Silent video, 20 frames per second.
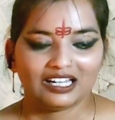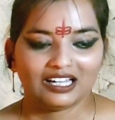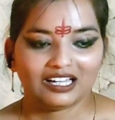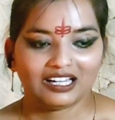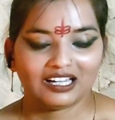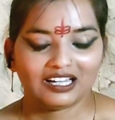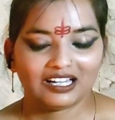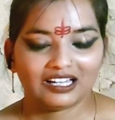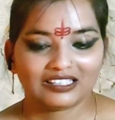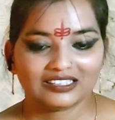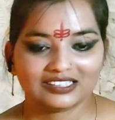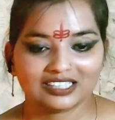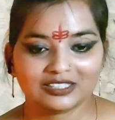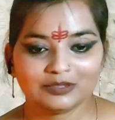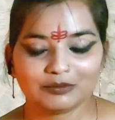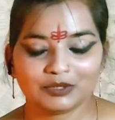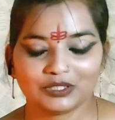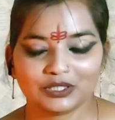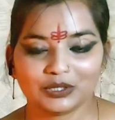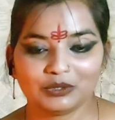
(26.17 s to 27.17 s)
आ,
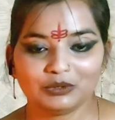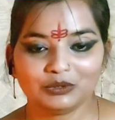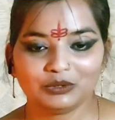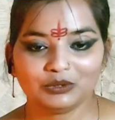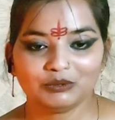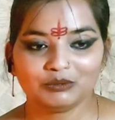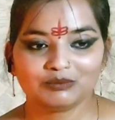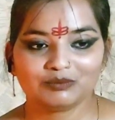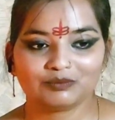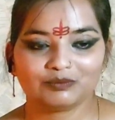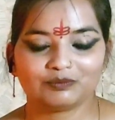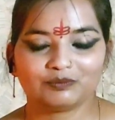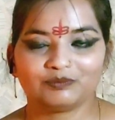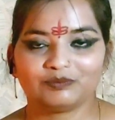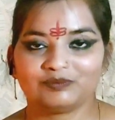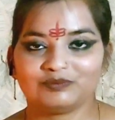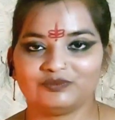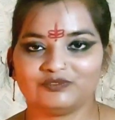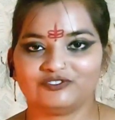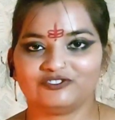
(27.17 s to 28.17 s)
सच बताओ तो
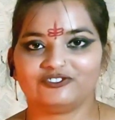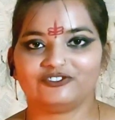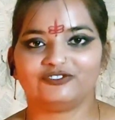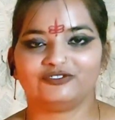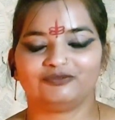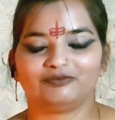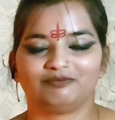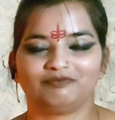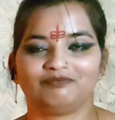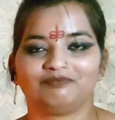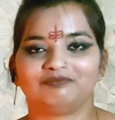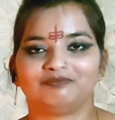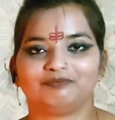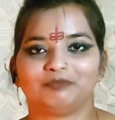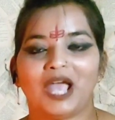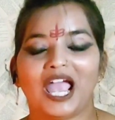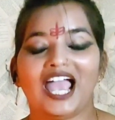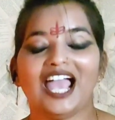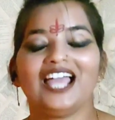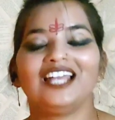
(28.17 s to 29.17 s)

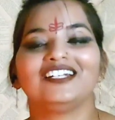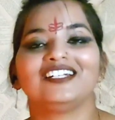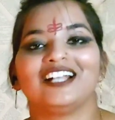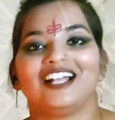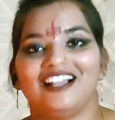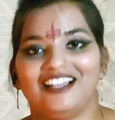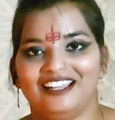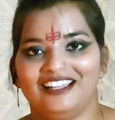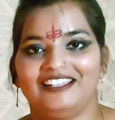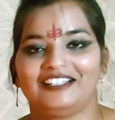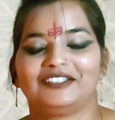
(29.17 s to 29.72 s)
फैल रहा है